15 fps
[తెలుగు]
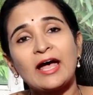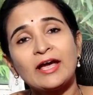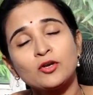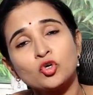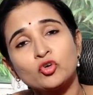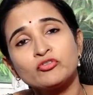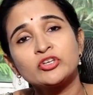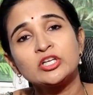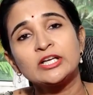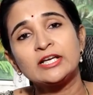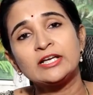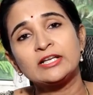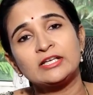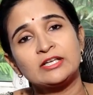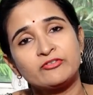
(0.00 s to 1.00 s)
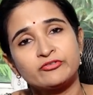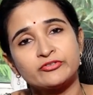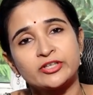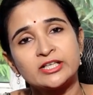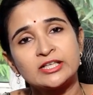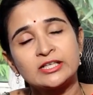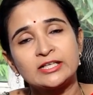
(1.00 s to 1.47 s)
యానోవ్యులేటరీ
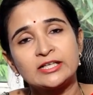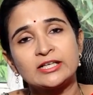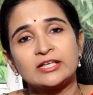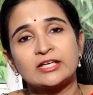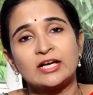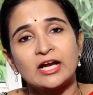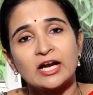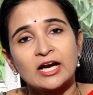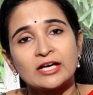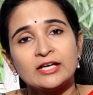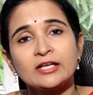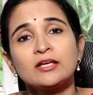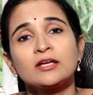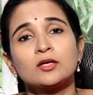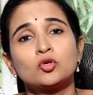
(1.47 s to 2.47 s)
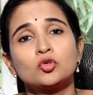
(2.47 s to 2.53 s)
ఇన్ఫర్టిలిటీ అంటే